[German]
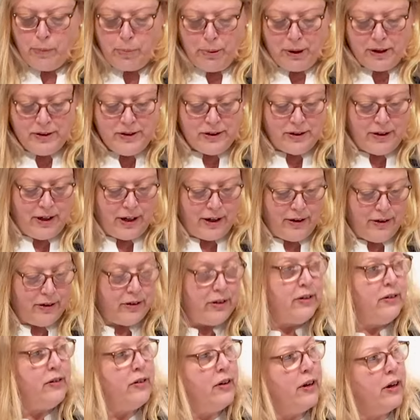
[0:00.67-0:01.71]

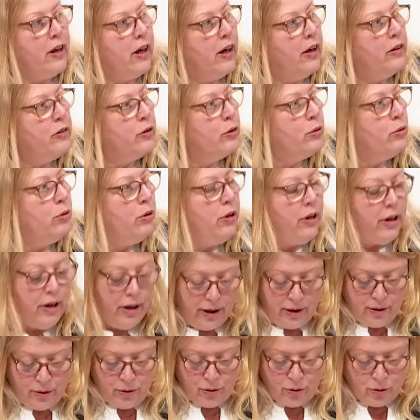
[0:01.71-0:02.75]
Präsidentin, sehr geehrte
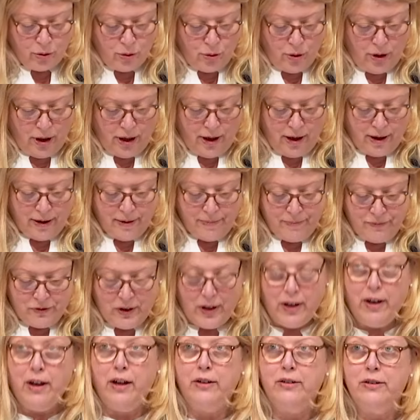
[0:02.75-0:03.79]
Kolleginnen und Kollegen,
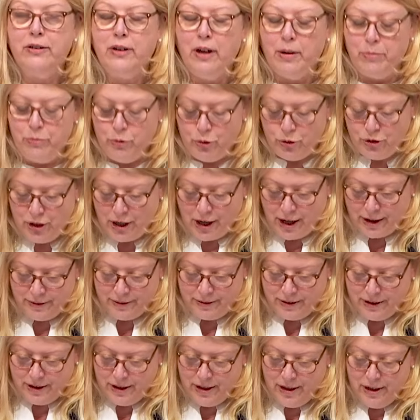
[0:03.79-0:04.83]
sehr geehrte Damen und Herren.
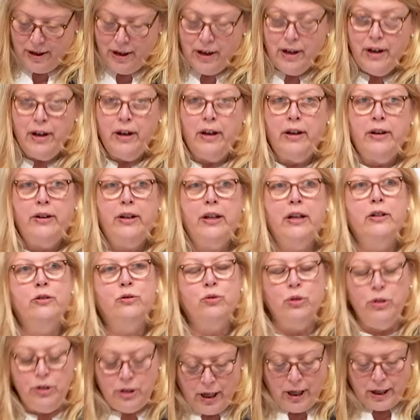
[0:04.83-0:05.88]
Die
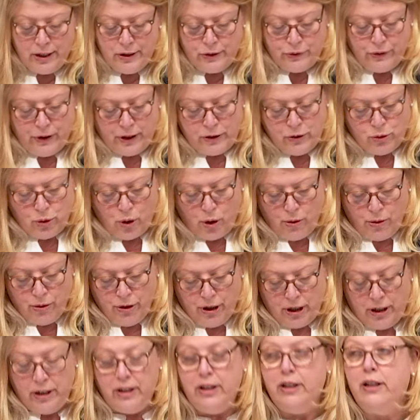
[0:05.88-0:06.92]
Gesundheitsversorgung
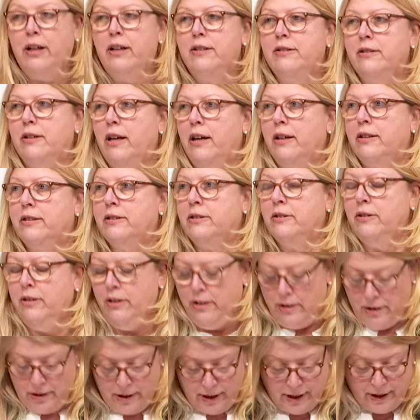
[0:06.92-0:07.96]
in Niedersachsen
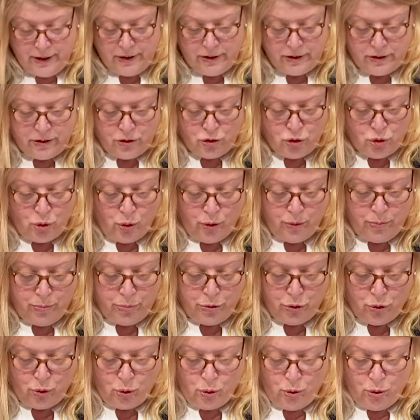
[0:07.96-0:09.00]
ist schon
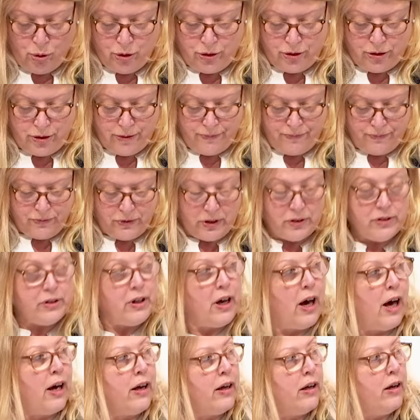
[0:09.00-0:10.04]
bedroht. Das
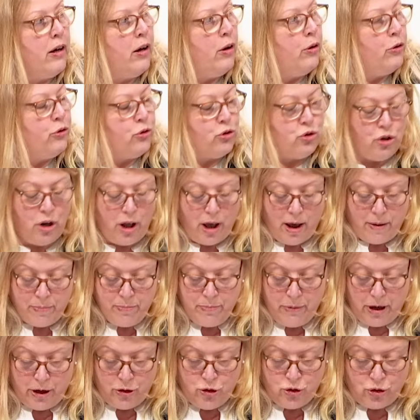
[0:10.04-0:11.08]

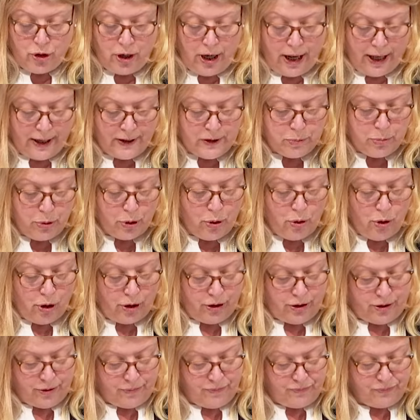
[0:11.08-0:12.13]
Krankenhaussterben hat schon längst
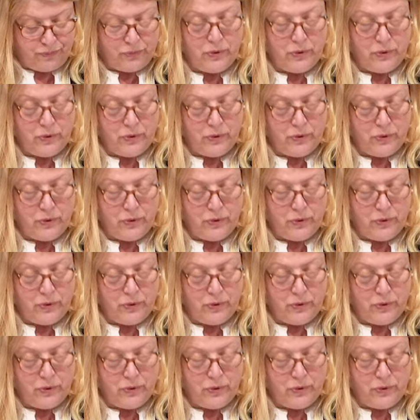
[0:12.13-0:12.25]
begonnen.